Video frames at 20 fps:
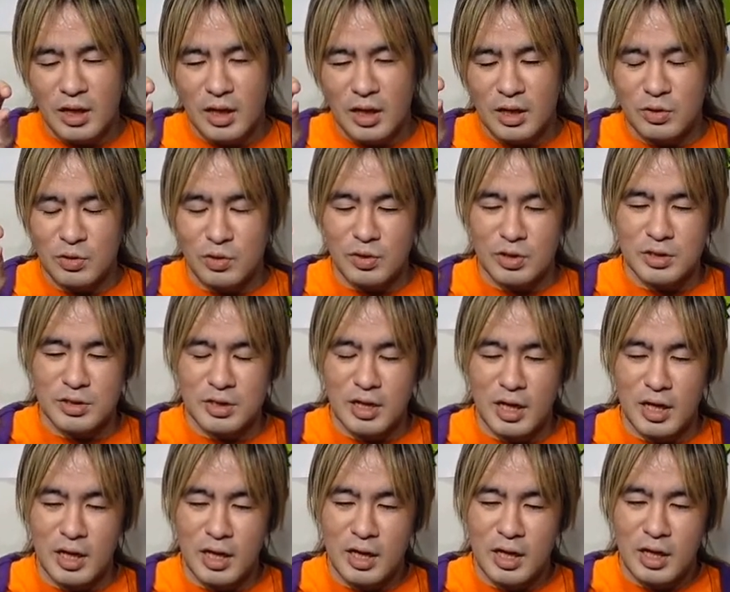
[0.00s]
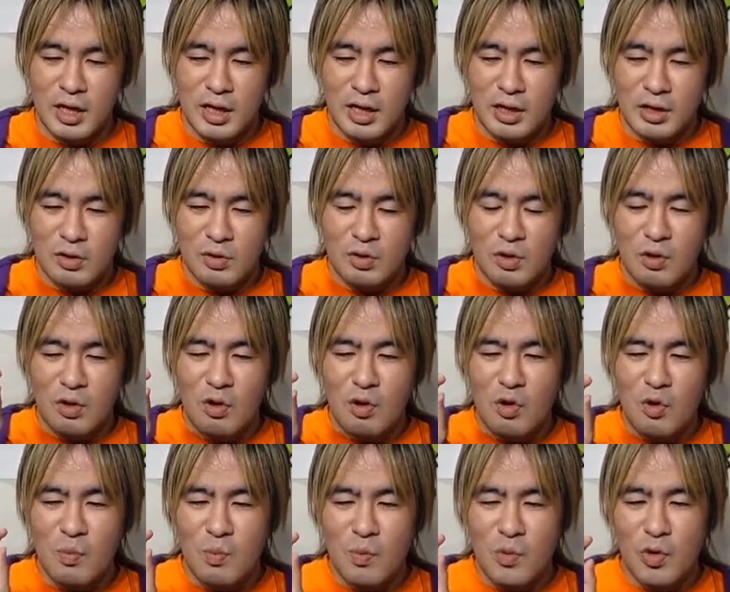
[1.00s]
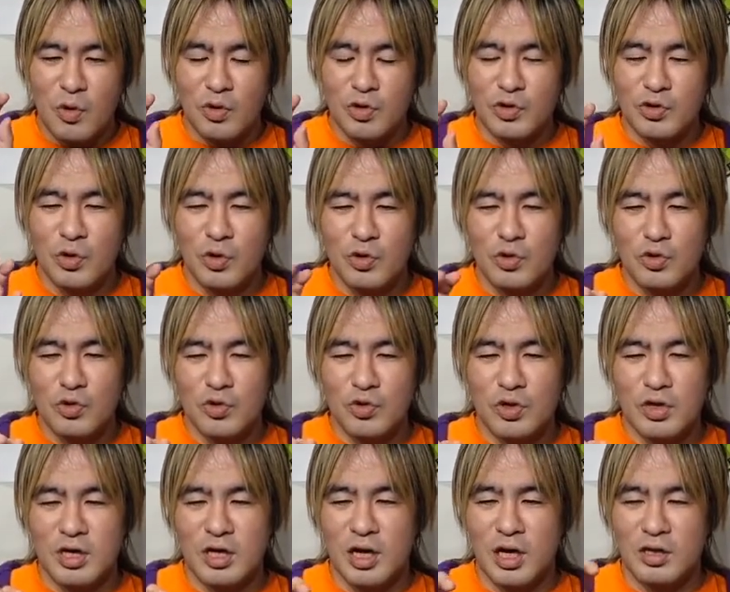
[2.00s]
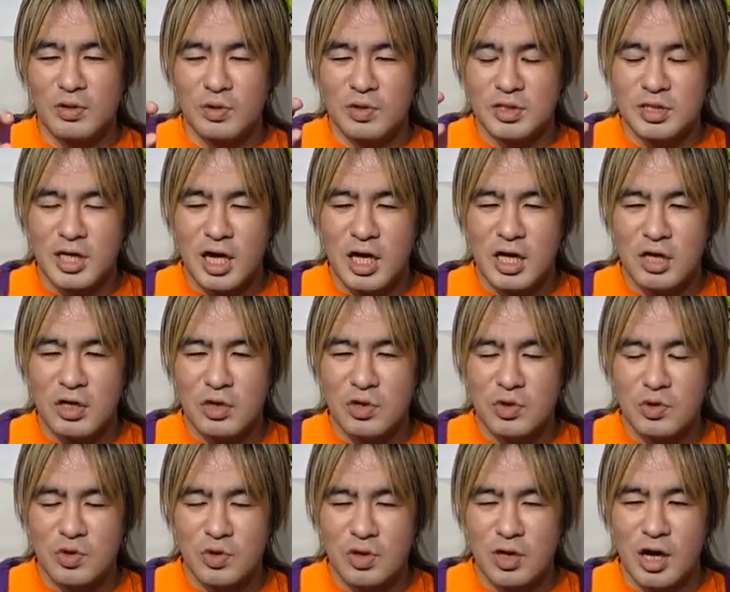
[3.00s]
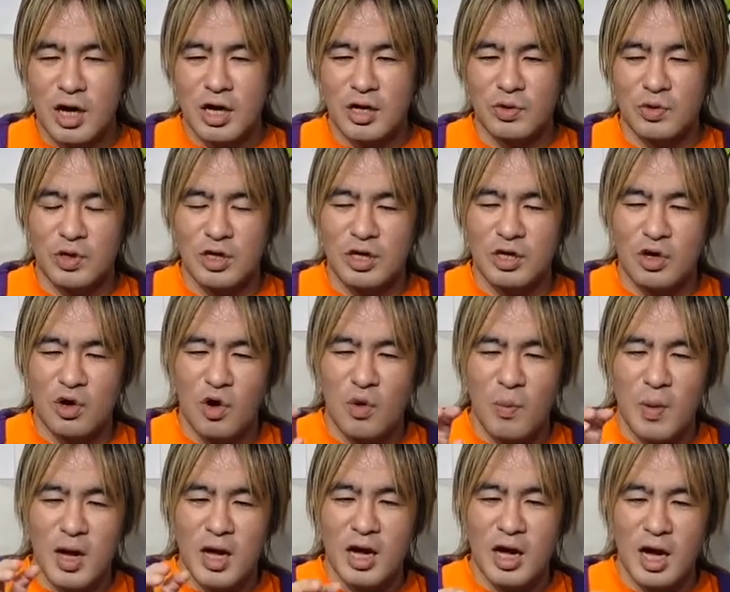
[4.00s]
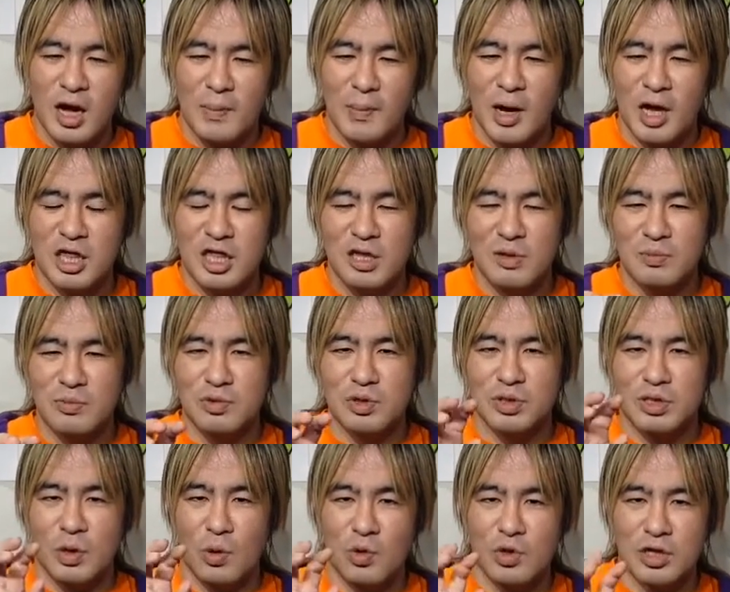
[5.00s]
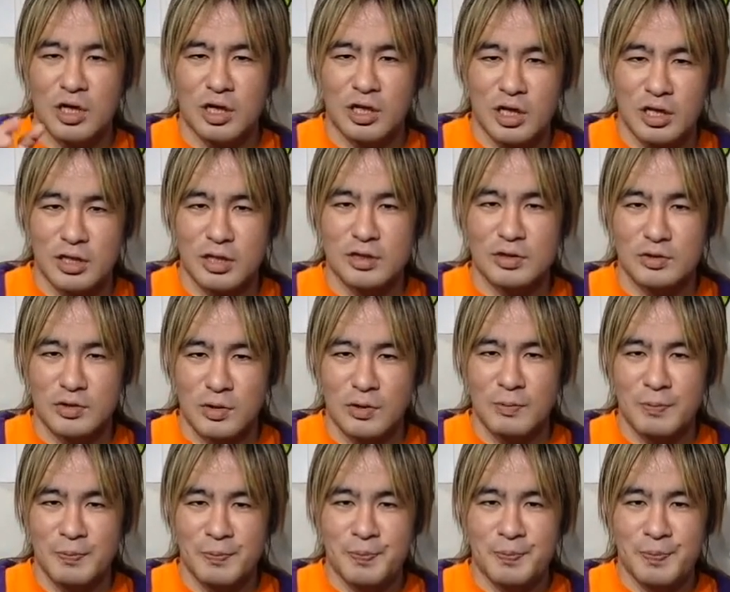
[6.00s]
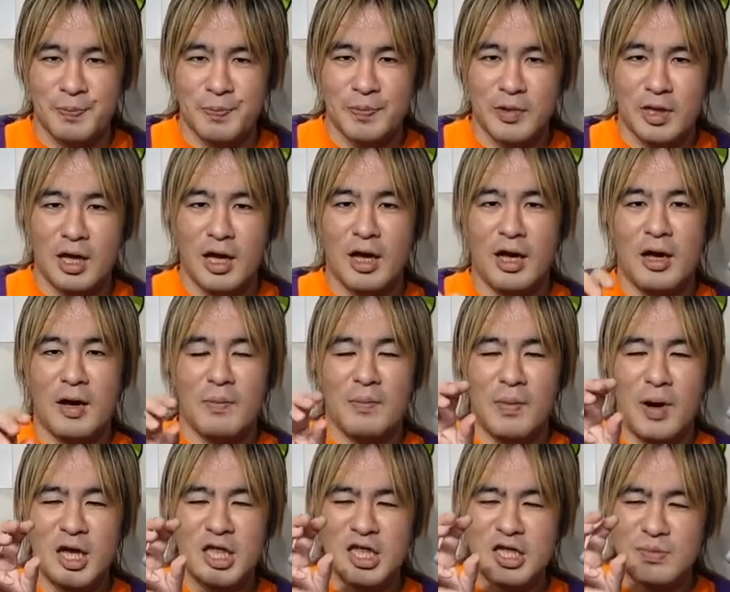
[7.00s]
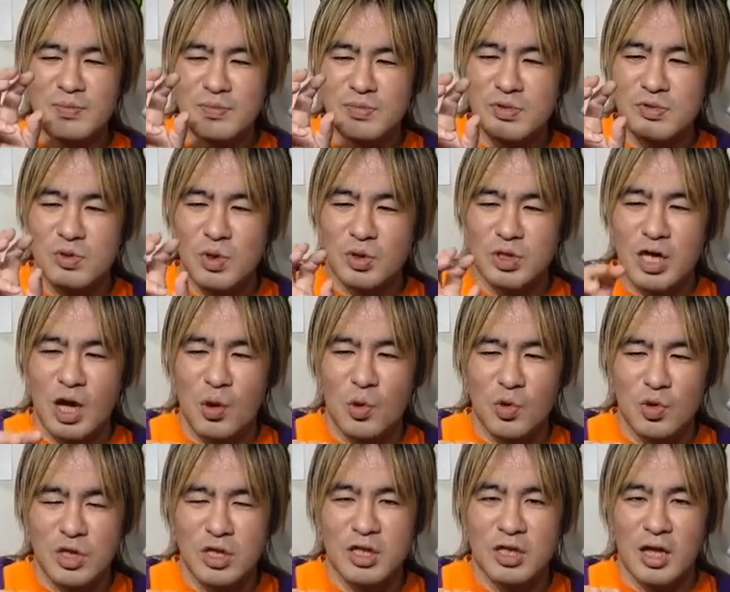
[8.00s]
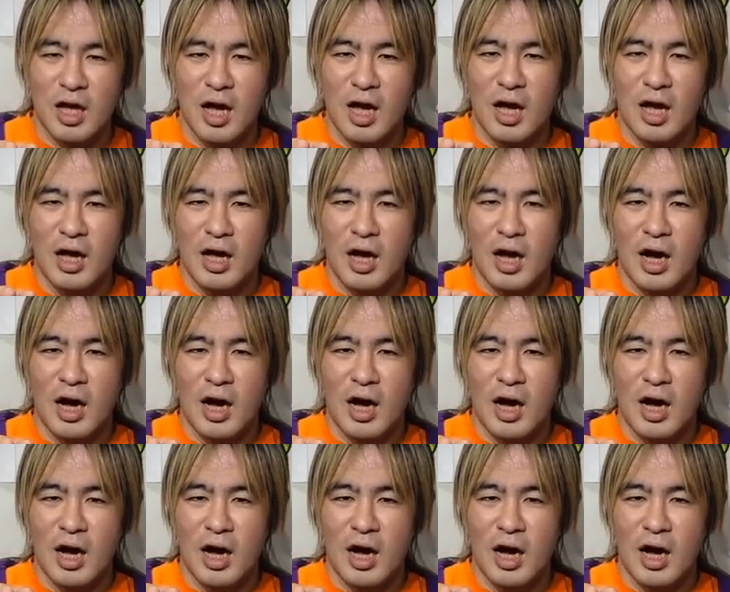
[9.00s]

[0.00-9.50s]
ですね「ドラゴンボール42巻」の最終回の1個前が魔人ブーを倒した話なんですよ。で魔人ブーを倒した